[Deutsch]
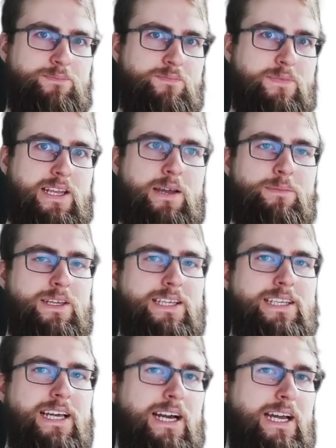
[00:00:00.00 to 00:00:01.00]
Ja,
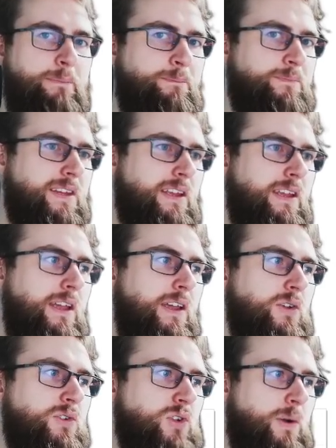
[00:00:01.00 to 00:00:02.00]
hier rein.
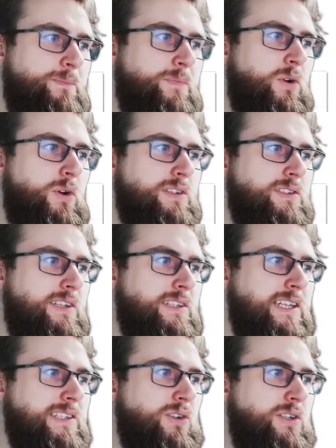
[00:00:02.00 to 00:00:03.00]
So, und äh,
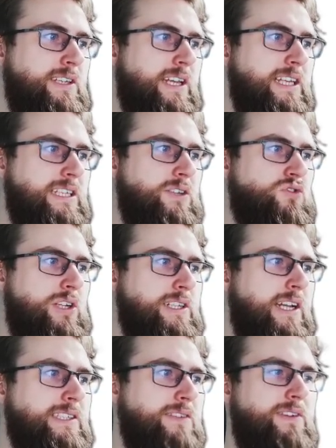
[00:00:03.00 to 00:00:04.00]
das sollte relativ schnell
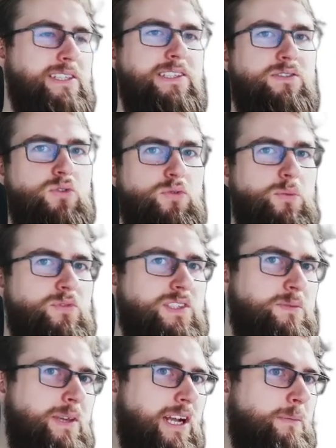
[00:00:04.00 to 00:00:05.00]
da sein, weil die ist nur
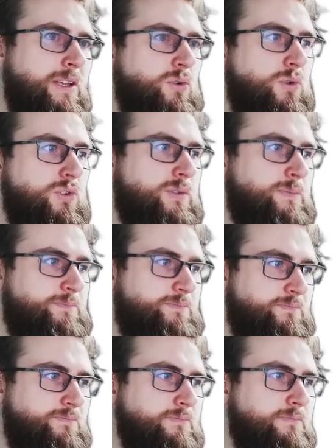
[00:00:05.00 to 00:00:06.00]
50 Megabyte groß.
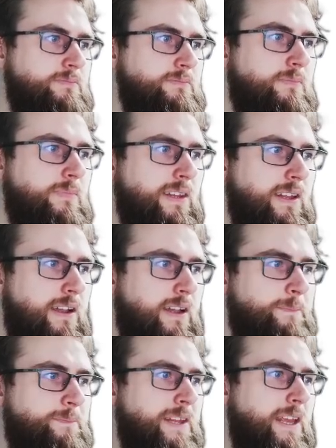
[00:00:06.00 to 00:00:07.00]

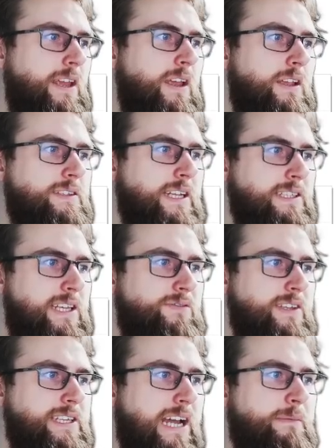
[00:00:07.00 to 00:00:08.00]
Ähm, dann gehen wir
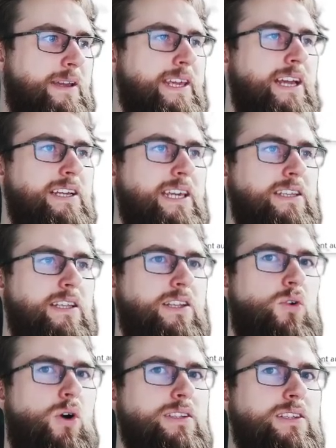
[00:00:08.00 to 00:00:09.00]
hier einmal her, gehen in den
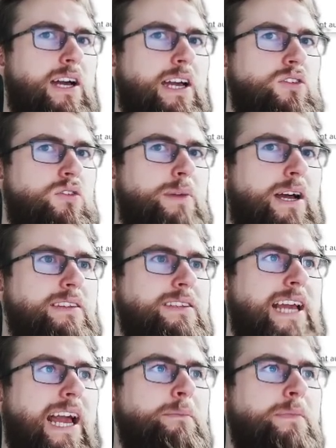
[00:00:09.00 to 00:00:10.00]
Ordner rein und machen
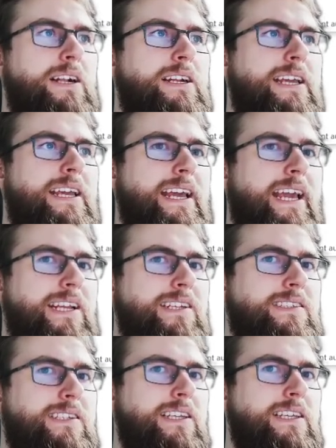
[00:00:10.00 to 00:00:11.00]
hier einmal
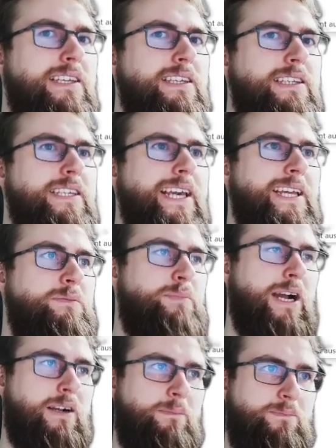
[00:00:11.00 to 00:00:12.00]
Rechtsklick hier
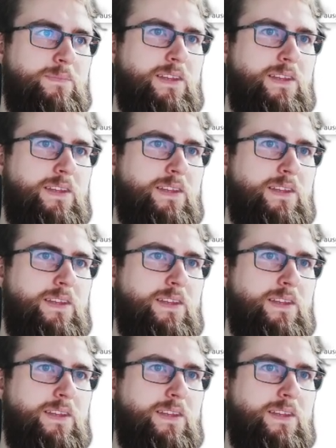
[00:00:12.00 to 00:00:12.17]
entpacken.